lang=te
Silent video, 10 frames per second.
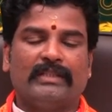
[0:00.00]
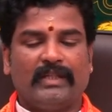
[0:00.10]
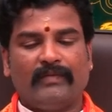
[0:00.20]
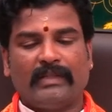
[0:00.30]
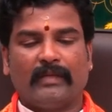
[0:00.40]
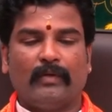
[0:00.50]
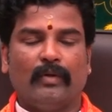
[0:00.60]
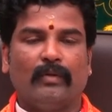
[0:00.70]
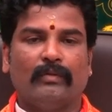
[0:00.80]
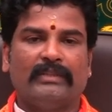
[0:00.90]

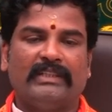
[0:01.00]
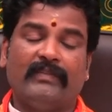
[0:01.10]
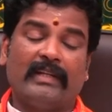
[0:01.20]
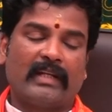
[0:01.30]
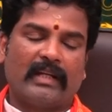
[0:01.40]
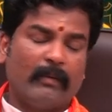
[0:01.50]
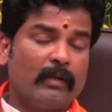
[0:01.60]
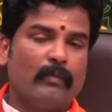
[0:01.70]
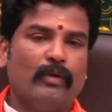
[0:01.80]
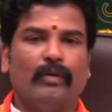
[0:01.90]
జీవితంలో జీవన
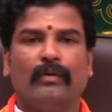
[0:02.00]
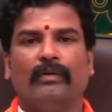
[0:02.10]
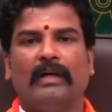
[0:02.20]
గమనములో